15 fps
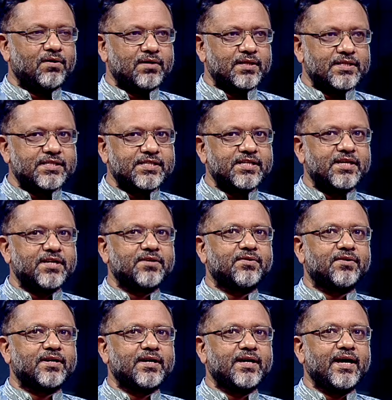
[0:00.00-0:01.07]
নলেজ শেয়ার
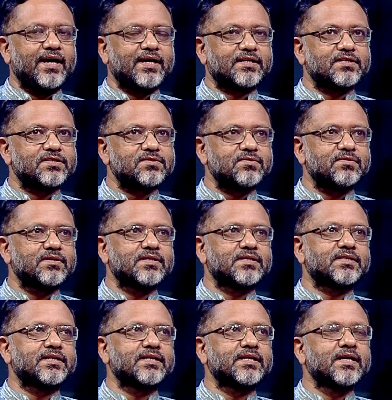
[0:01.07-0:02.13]
করা একটা
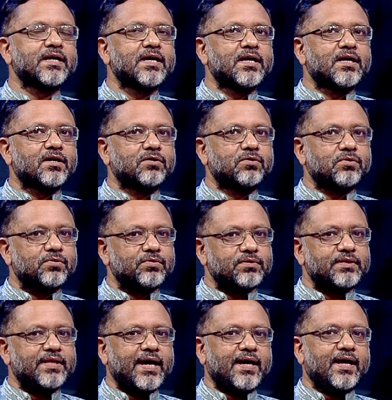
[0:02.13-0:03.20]
স্টুডেন্টের গ্রোথ
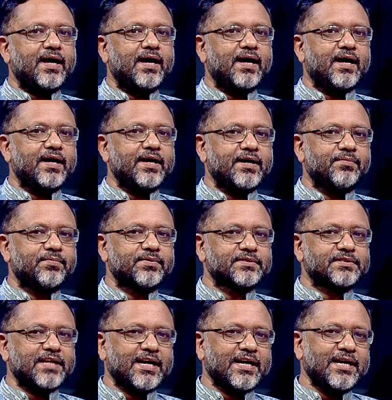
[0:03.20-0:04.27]
দেখা এবং
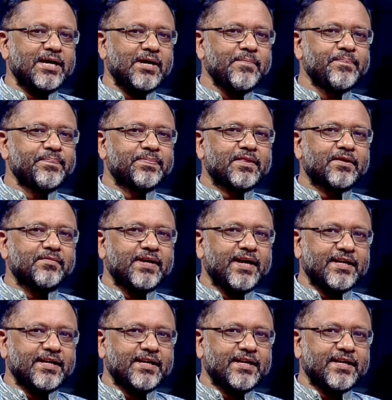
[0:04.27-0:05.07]
তাকে মানে